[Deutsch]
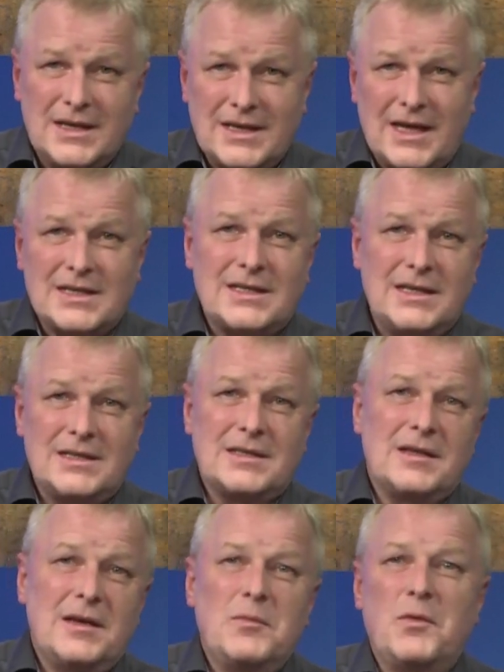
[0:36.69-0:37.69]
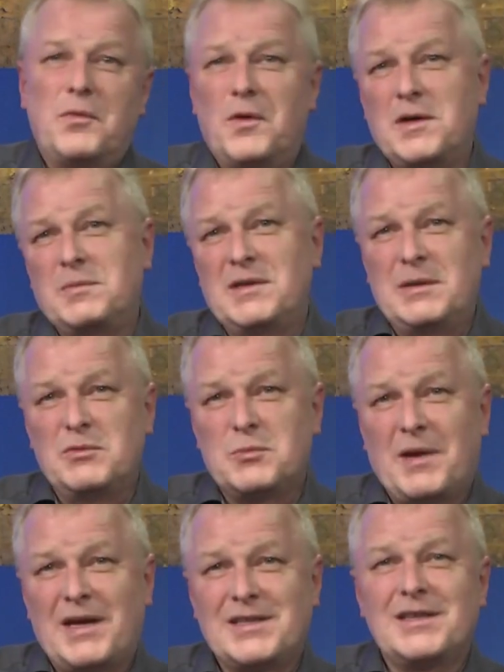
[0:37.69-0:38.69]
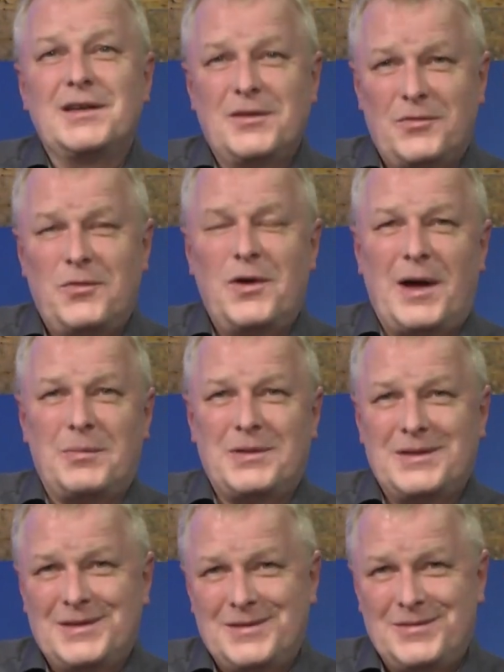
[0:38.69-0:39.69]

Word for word: Das jetzt, bevor ich mit ihm spreche, vorab.